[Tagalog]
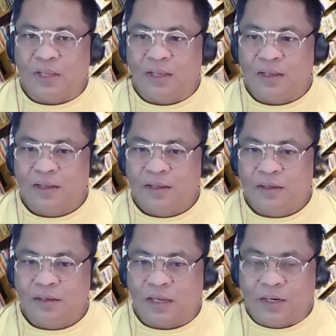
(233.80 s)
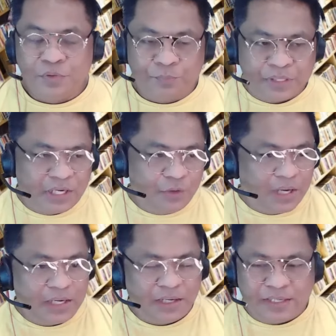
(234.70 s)
Ha? Ah, alam niyo,
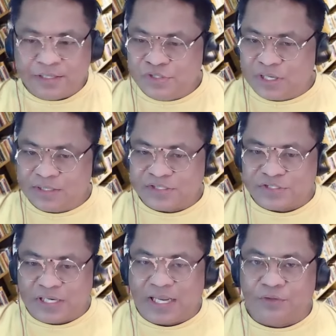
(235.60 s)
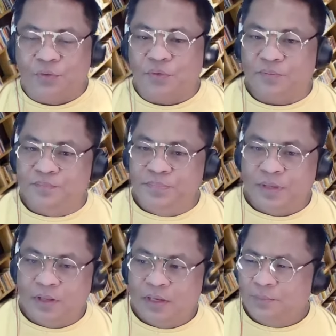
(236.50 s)
pinaliwanag yan dyan sa Senado.
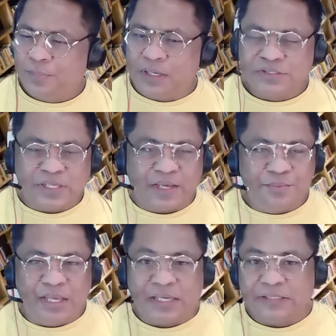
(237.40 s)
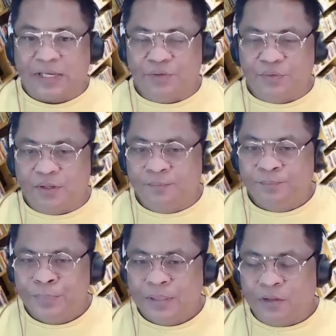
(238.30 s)
Parang si Amy yata yun.
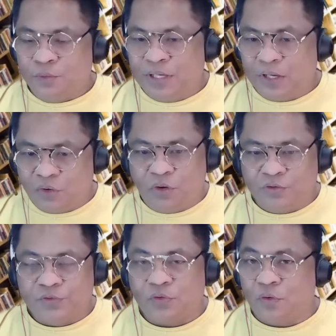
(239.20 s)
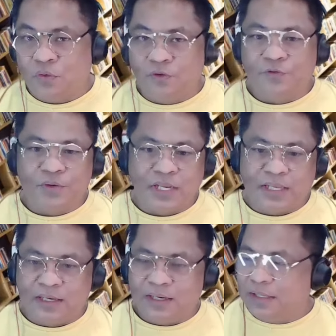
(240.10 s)
Yung mga co-author, co-author na
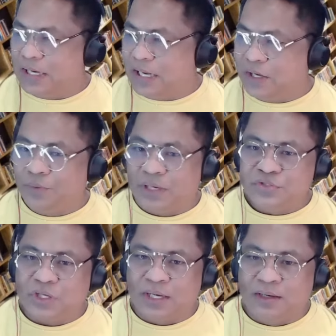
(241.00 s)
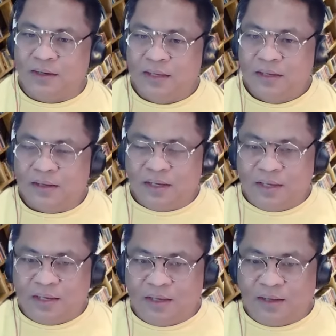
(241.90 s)
yan, ang ginagawa dyan,
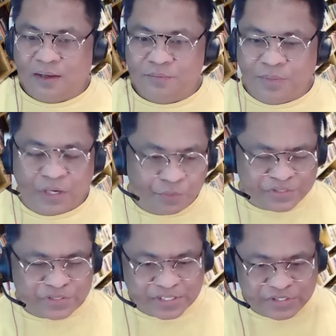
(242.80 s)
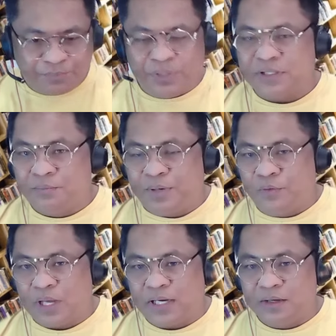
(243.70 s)
eh, merong magsasubmit ng
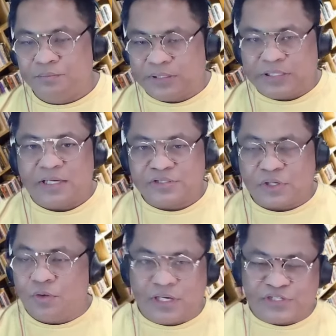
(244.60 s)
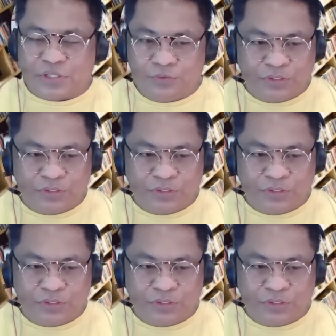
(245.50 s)
panukalang bata sa Congress,